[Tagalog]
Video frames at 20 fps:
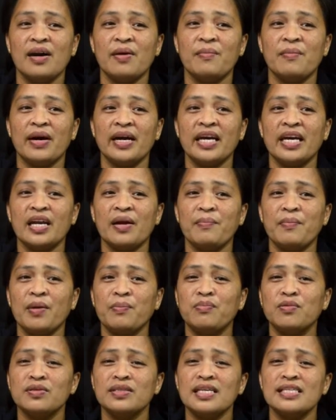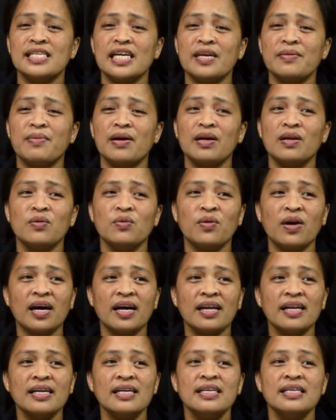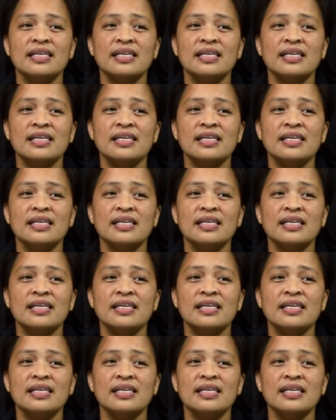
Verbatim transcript: Mahirap magpunta sa ibang lugar.